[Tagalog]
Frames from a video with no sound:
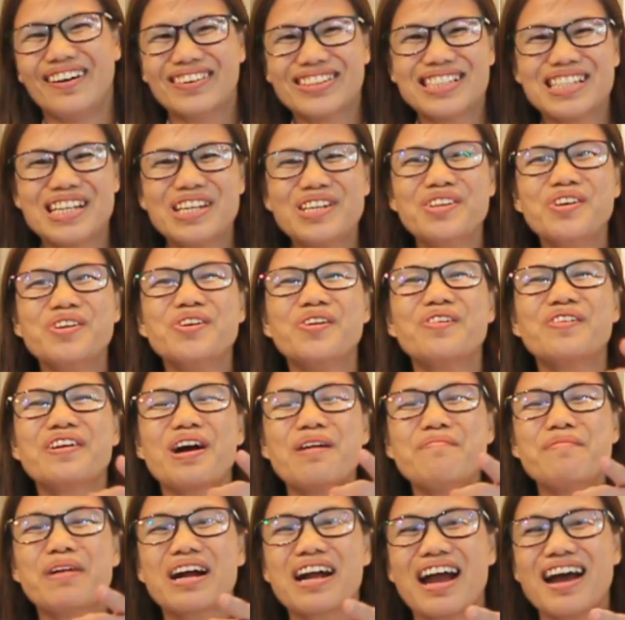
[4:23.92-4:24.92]
o, sino yung
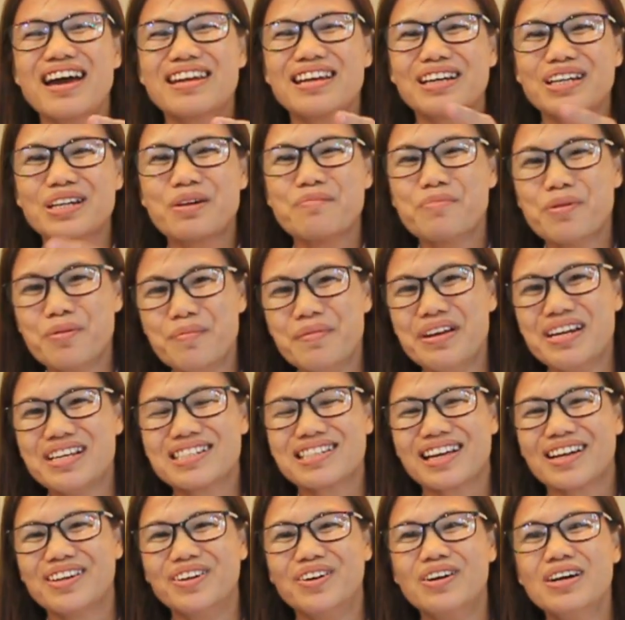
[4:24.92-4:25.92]
kamag-anak na bumili
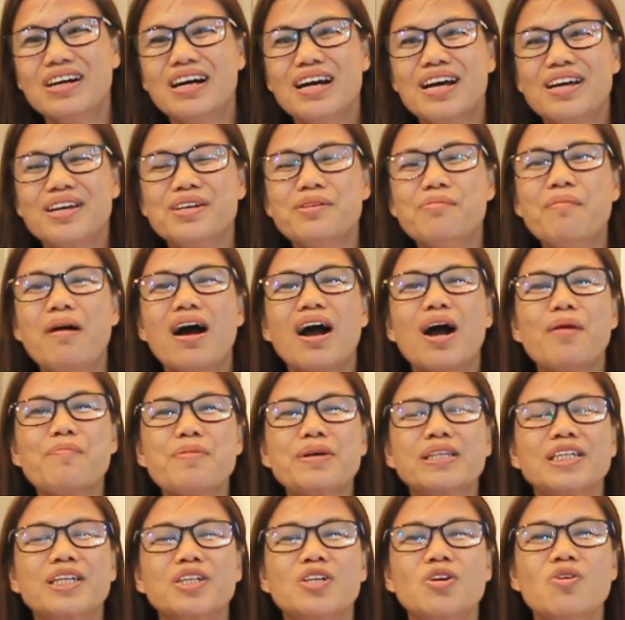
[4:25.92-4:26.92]
sa'yo? Yung mga
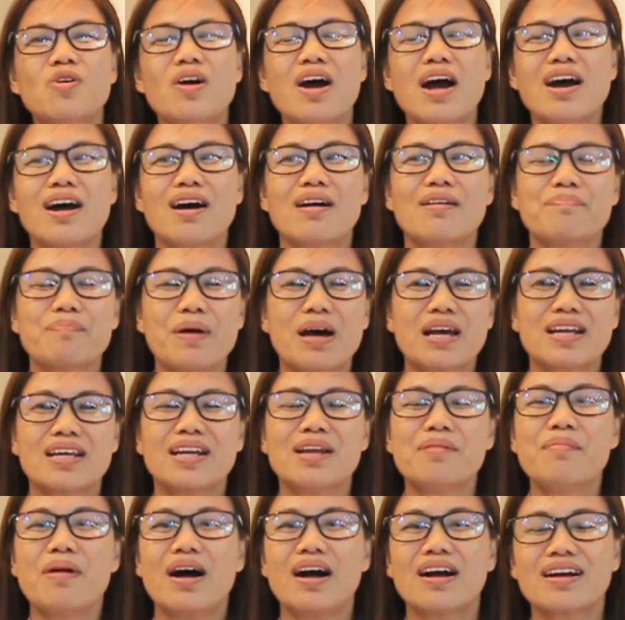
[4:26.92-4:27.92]
kapatid ko nga, para
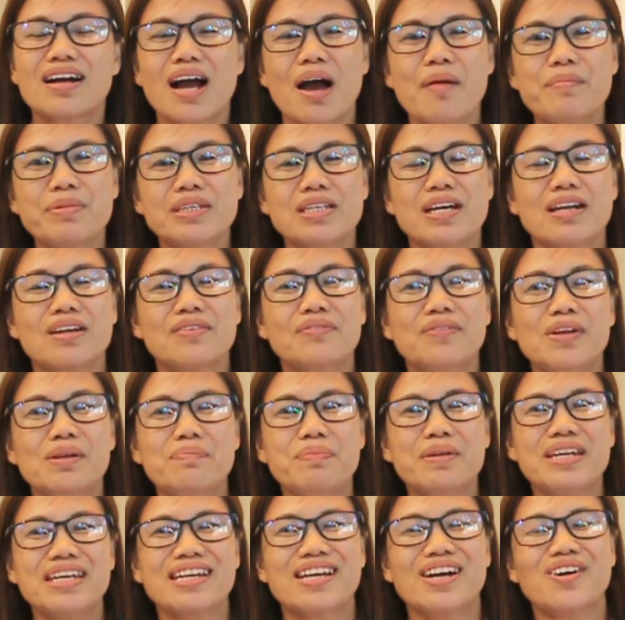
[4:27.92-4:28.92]
lang makagamit na reveal,
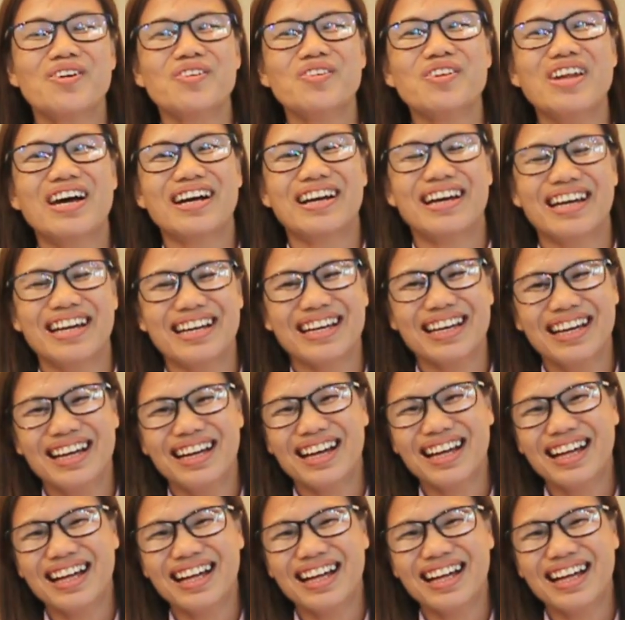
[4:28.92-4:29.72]
binigyan ko lang eh.